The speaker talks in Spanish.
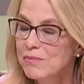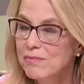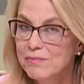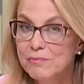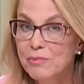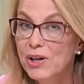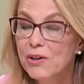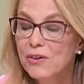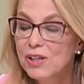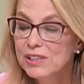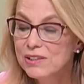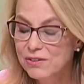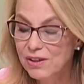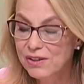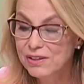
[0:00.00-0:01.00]
Bueno,
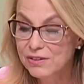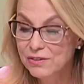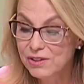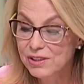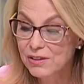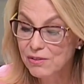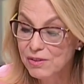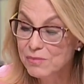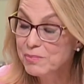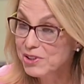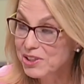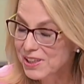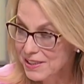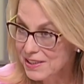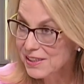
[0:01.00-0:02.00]
yo, creo que lo
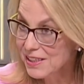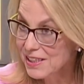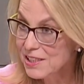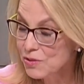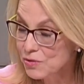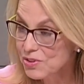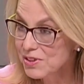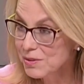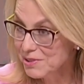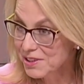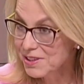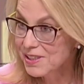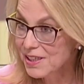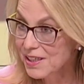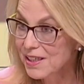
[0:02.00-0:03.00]
importante es
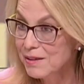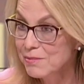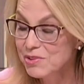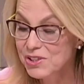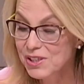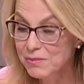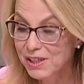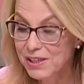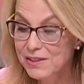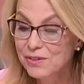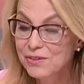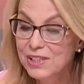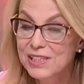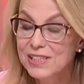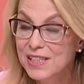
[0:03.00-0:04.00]
justamente de que hemos
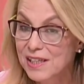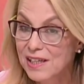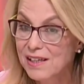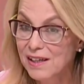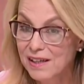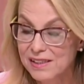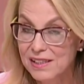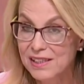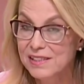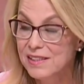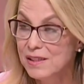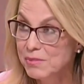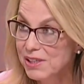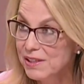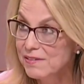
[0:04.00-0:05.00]
hablado, es que
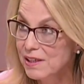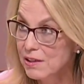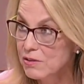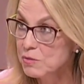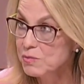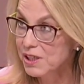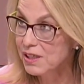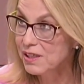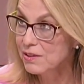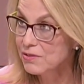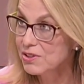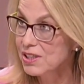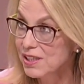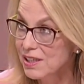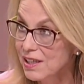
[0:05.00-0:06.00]
estabilizar los
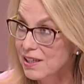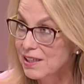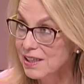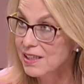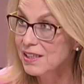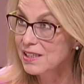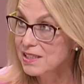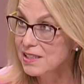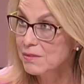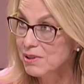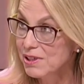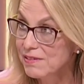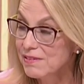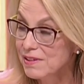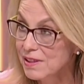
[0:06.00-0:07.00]
mercados de energía,
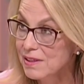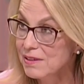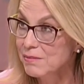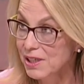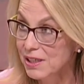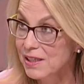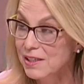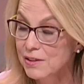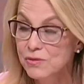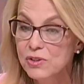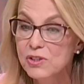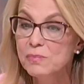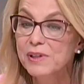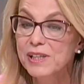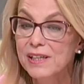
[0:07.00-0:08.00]
estabilizar
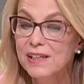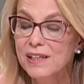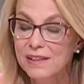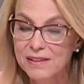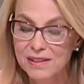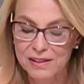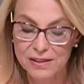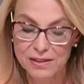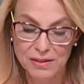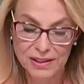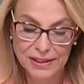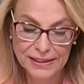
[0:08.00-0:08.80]
mercados para ah,